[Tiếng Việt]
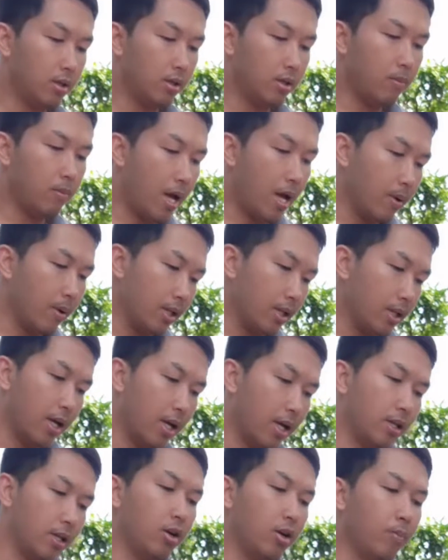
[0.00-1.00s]
Lớp 3 các bạn
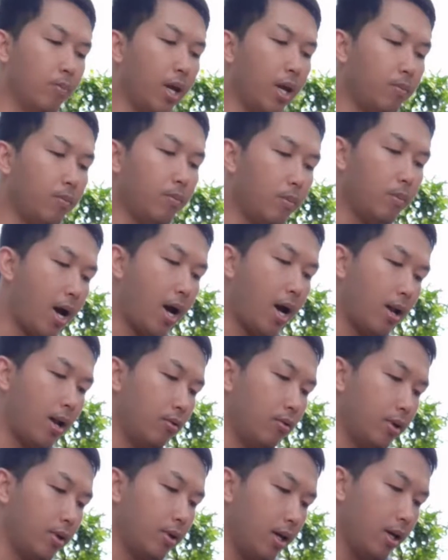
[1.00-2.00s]
thả diều mét 3 là
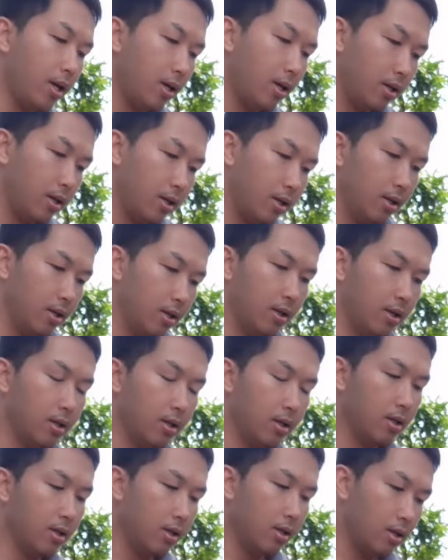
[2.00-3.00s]
ok.
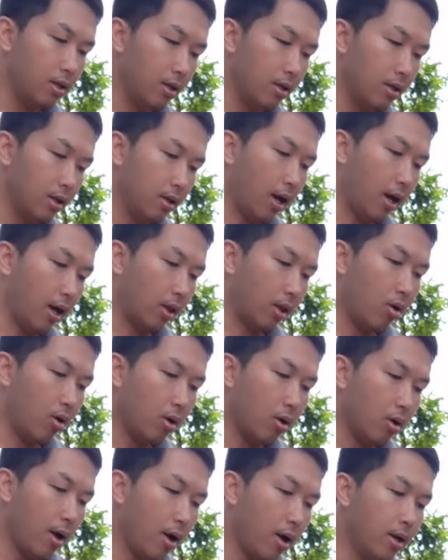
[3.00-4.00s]
Thả
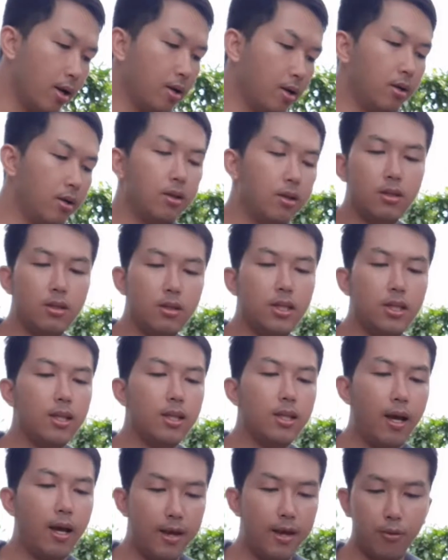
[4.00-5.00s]
to quá
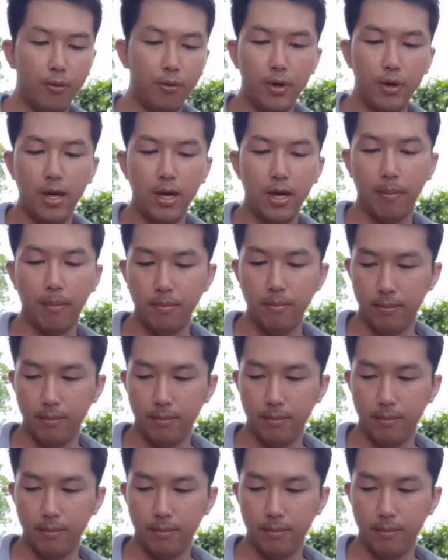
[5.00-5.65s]
siết tay nguy hiểm.